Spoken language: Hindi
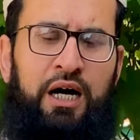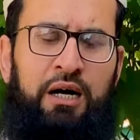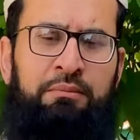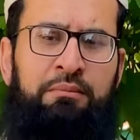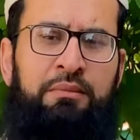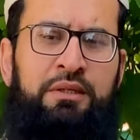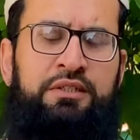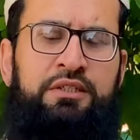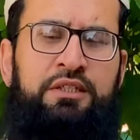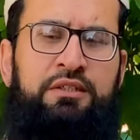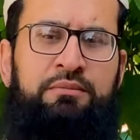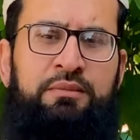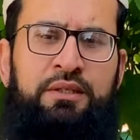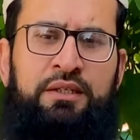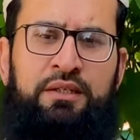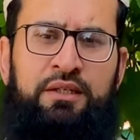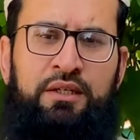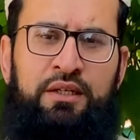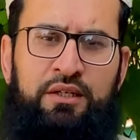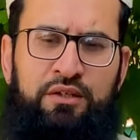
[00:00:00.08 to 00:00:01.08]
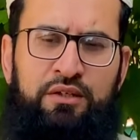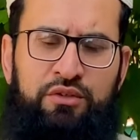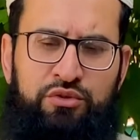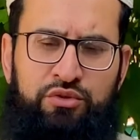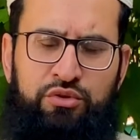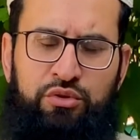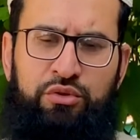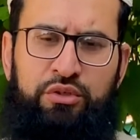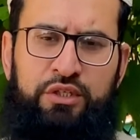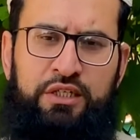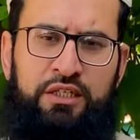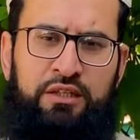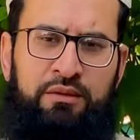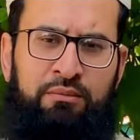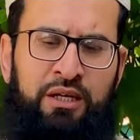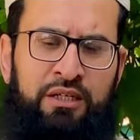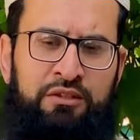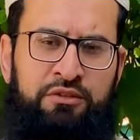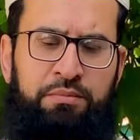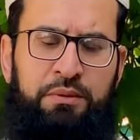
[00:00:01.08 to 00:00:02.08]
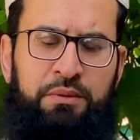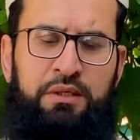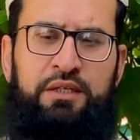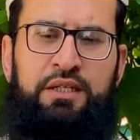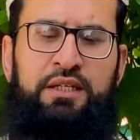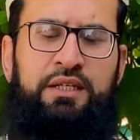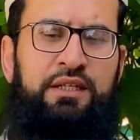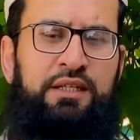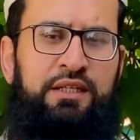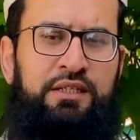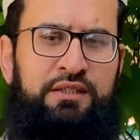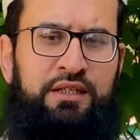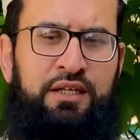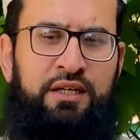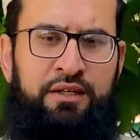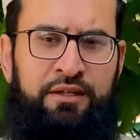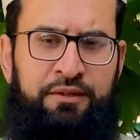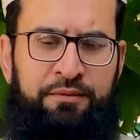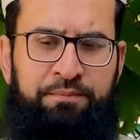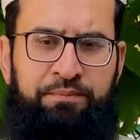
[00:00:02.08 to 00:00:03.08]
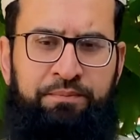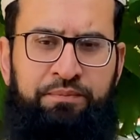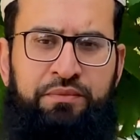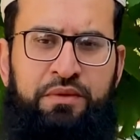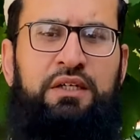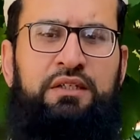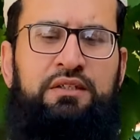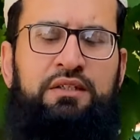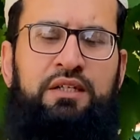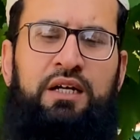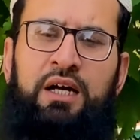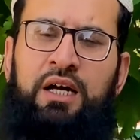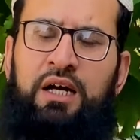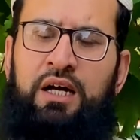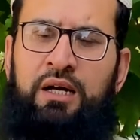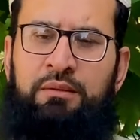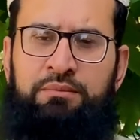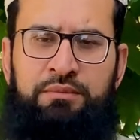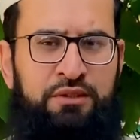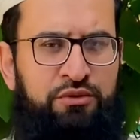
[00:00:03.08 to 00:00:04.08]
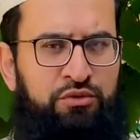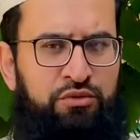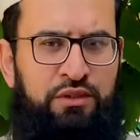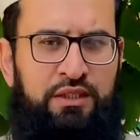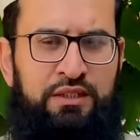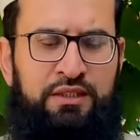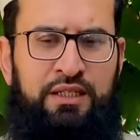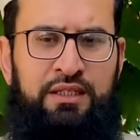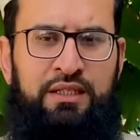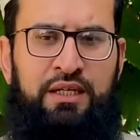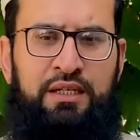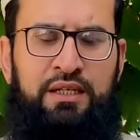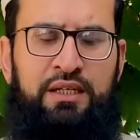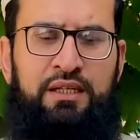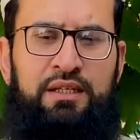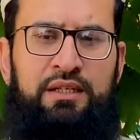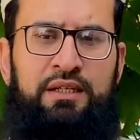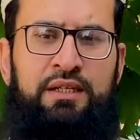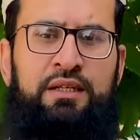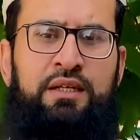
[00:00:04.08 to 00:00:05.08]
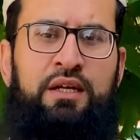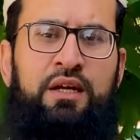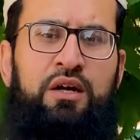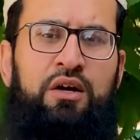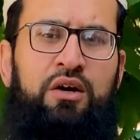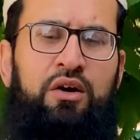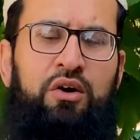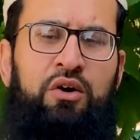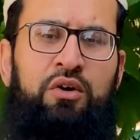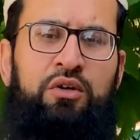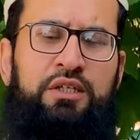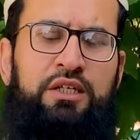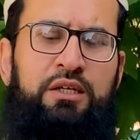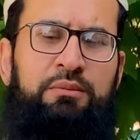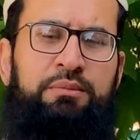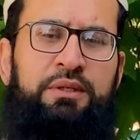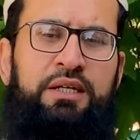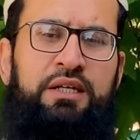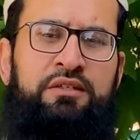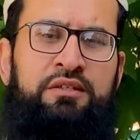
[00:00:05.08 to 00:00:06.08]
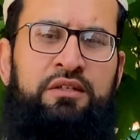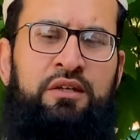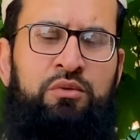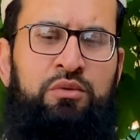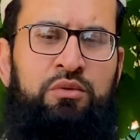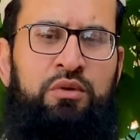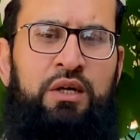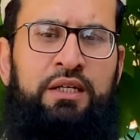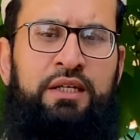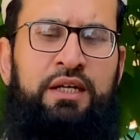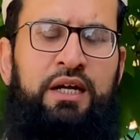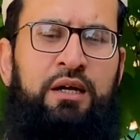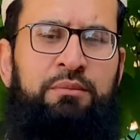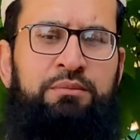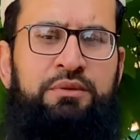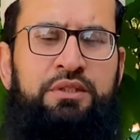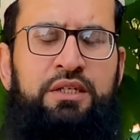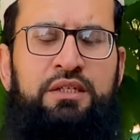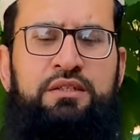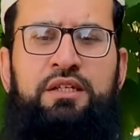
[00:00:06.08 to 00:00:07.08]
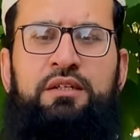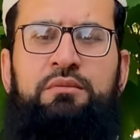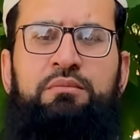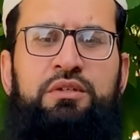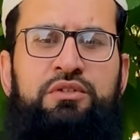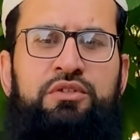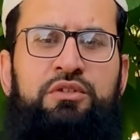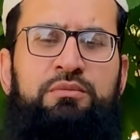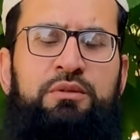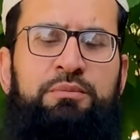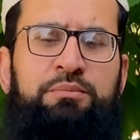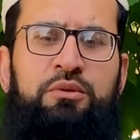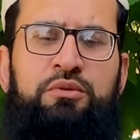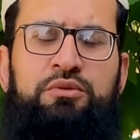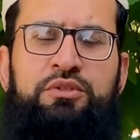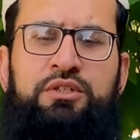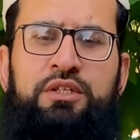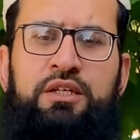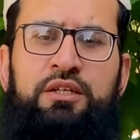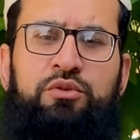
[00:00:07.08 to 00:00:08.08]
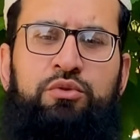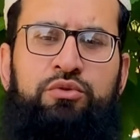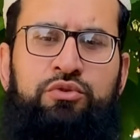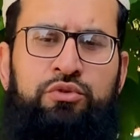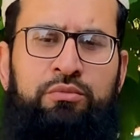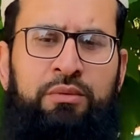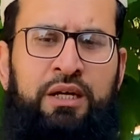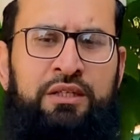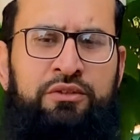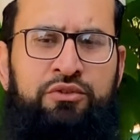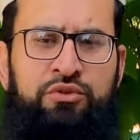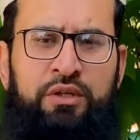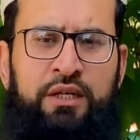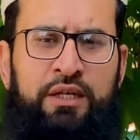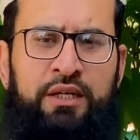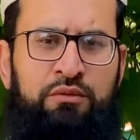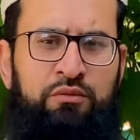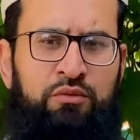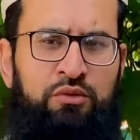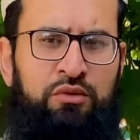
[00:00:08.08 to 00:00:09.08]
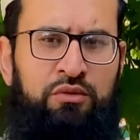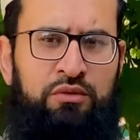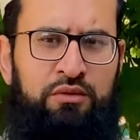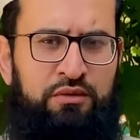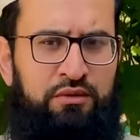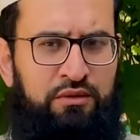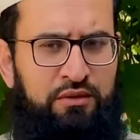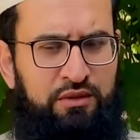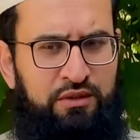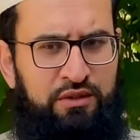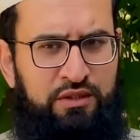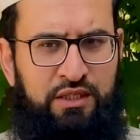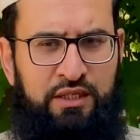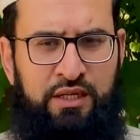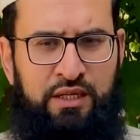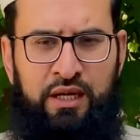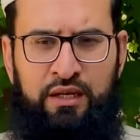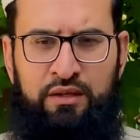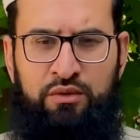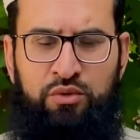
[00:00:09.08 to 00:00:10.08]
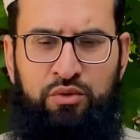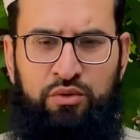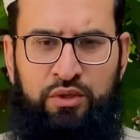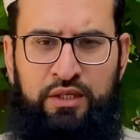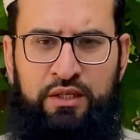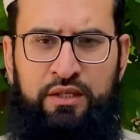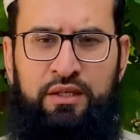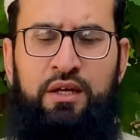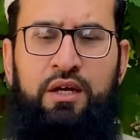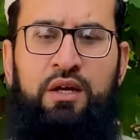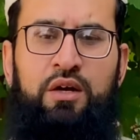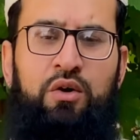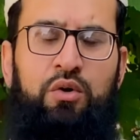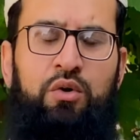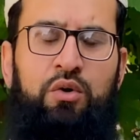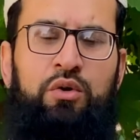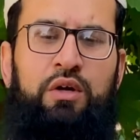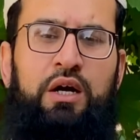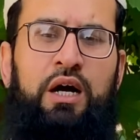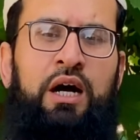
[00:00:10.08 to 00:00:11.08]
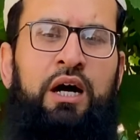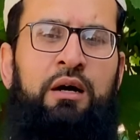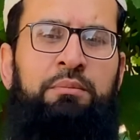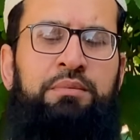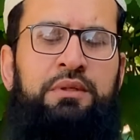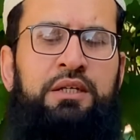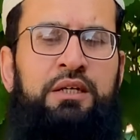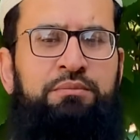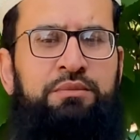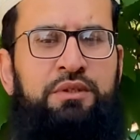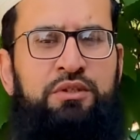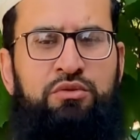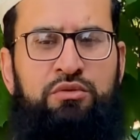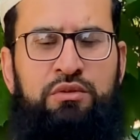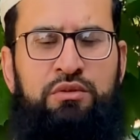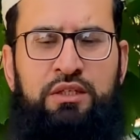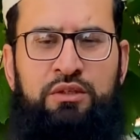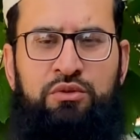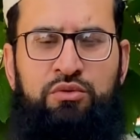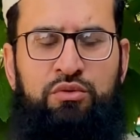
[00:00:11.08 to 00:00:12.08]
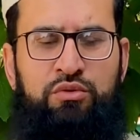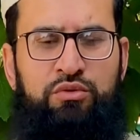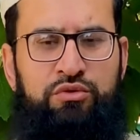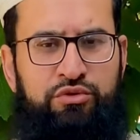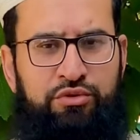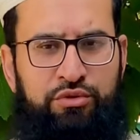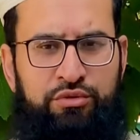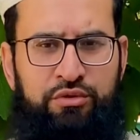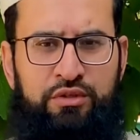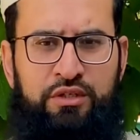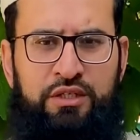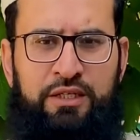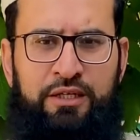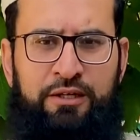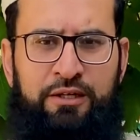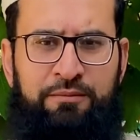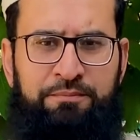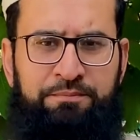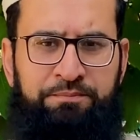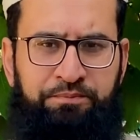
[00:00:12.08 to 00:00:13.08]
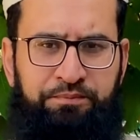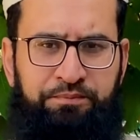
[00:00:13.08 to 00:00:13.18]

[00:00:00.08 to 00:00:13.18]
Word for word: आप मस्जिद में जहर की नमाज़ पढ़ने के लिए गए वक्त था आपने सुनतें अदा कर ली और कभी ऐसा हुआ कि आप जैसे ही मस्जिद में पहुँचे तो जुमात जो है वो तैयार हो गई और आपने अपनी सुन्नतों को छोड़ दिया